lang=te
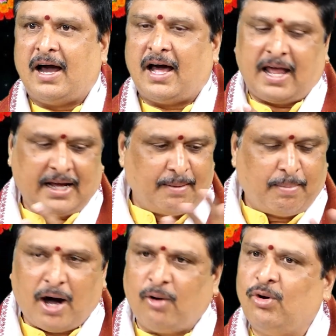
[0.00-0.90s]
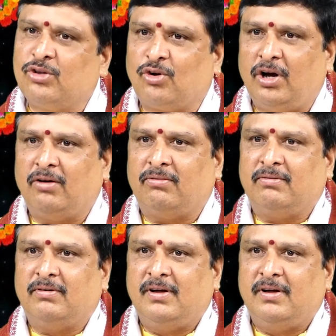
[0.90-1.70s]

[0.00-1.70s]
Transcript: అలాగే బాహువులు చూడలేము